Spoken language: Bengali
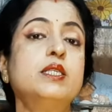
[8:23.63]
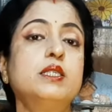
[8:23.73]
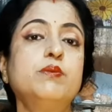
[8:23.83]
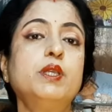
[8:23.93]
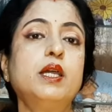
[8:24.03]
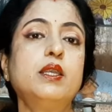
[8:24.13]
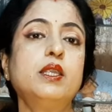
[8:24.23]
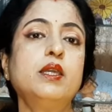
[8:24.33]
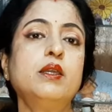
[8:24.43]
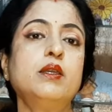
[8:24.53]

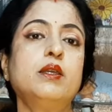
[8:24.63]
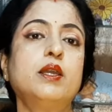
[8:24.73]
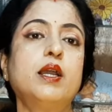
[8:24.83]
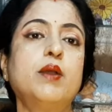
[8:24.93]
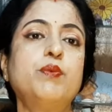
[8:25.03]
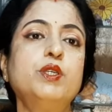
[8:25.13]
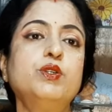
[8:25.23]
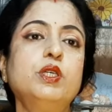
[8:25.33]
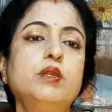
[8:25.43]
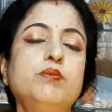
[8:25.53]
সিমিলারলি আপনি
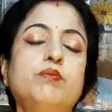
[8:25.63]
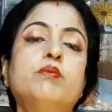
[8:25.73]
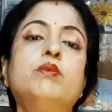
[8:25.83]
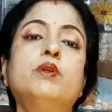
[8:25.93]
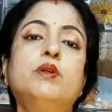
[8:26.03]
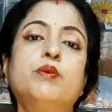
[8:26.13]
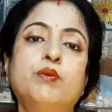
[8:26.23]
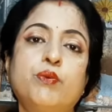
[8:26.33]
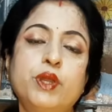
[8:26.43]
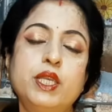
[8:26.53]
যদি
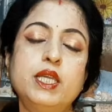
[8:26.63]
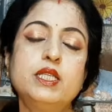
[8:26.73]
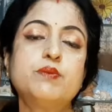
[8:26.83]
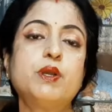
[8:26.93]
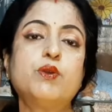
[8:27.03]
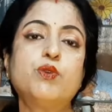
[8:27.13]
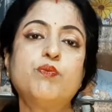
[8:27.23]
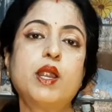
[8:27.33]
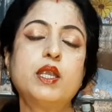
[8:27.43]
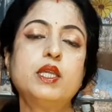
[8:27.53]
ওয়েডিংস বা কোনো
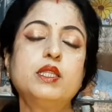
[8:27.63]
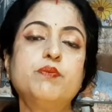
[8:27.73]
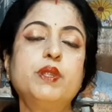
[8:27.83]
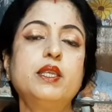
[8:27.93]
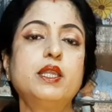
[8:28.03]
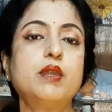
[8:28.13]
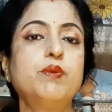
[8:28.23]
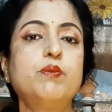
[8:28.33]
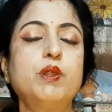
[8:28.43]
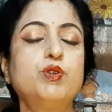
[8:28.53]
পার্টিতে প্লেন
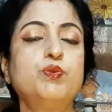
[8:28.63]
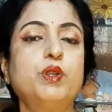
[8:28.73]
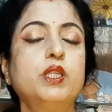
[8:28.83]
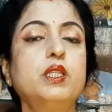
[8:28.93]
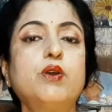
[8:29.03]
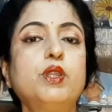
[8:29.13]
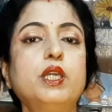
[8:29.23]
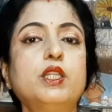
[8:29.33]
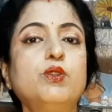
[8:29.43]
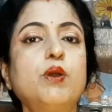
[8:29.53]
টাইপের ব্লাউজ পরেন তাহলে
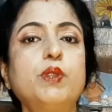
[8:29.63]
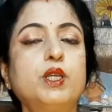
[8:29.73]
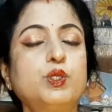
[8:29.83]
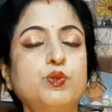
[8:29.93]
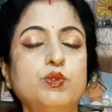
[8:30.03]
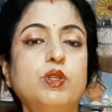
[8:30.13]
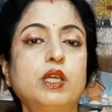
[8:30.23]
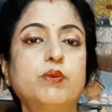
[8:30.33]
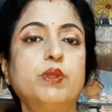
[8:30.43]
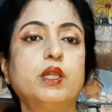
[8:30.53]
কিন্তু আপনাকে সুন্দর
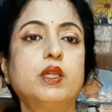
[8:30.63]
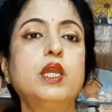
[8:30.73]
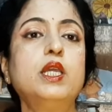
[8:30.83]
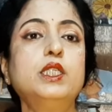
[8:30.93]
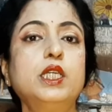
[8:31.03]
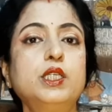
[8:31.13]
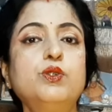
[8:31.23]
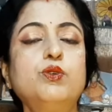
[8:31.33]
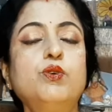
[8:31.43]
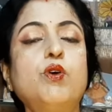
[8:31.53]
লাগবে না সেই
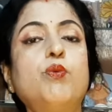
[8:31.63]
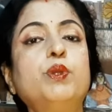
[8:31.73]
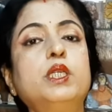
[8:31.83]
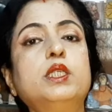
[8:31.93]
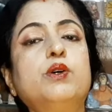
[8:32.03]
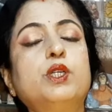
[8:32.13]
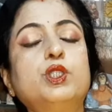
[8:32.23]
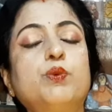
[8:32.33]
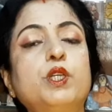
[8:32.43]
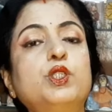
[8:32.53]
জন্য অফিসে যাওয়ার
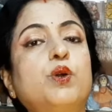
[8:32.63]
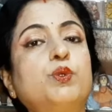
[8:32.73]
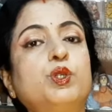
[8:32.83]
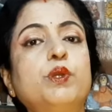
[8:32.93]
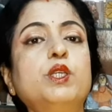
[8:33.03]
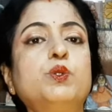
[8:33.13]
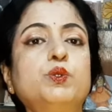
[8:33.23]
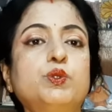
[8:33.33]
সময় সব সময় চুজ